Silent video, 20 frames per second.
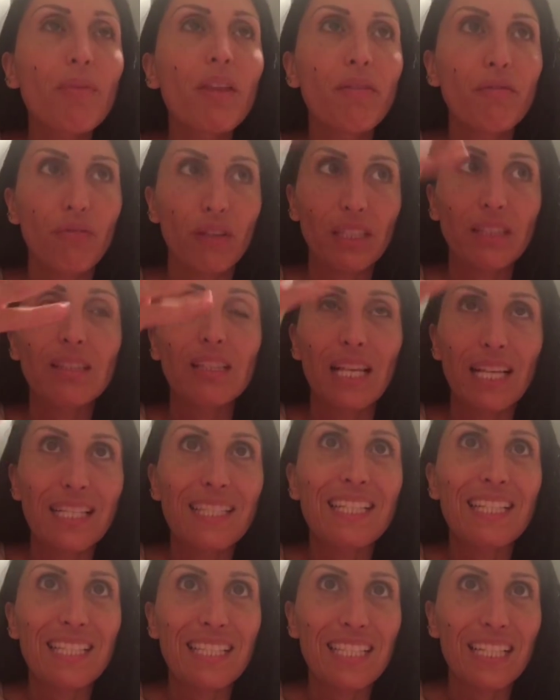Infatti lei
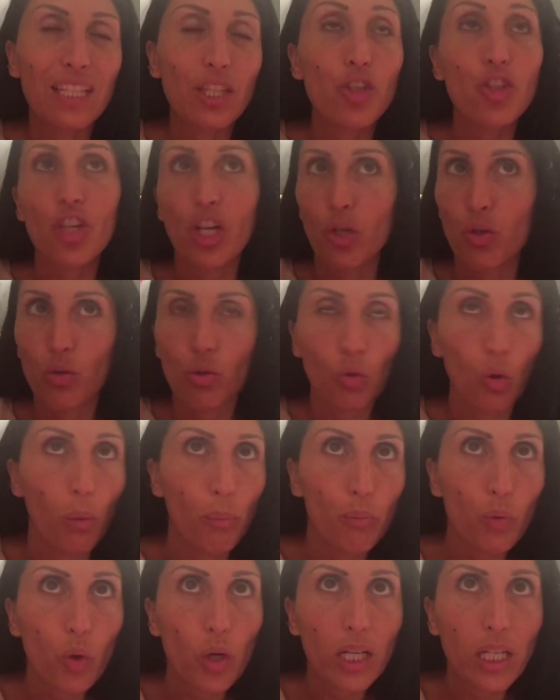stessa dice, io
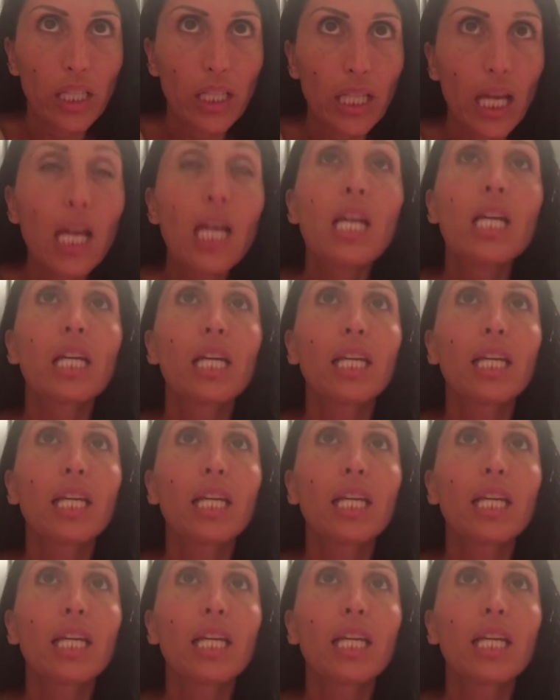scoppio a ride,